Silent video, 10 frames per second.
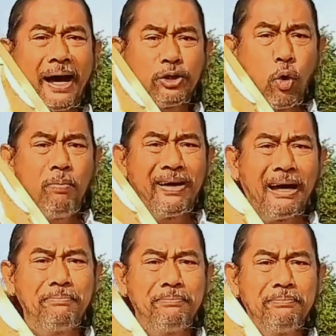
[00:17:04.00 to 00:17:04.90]
งกระทุ่มค
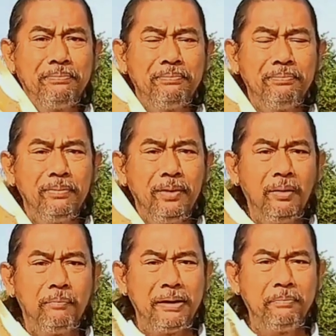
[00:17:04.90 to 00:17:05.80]
รับ
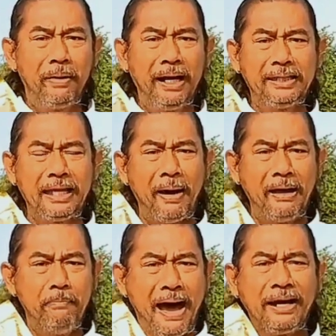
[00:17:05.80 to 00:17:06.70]
เป็นผลิตภั
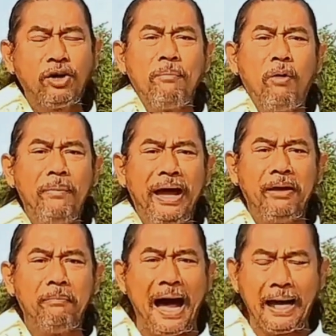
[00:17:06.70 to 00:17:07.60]
ณฑ์แบรนด์ของผมเอง
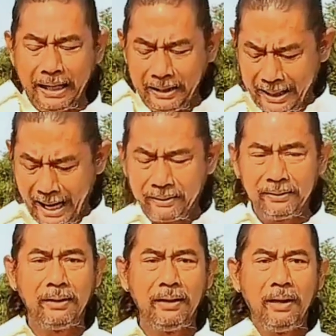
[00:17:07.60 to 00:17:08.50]
มากินกัน
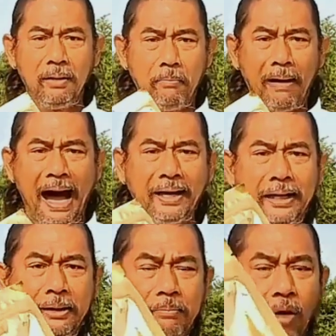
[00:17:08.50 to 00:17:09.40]
บาย
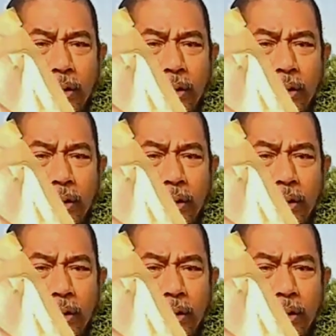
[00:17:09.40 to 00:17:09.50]
กิจพ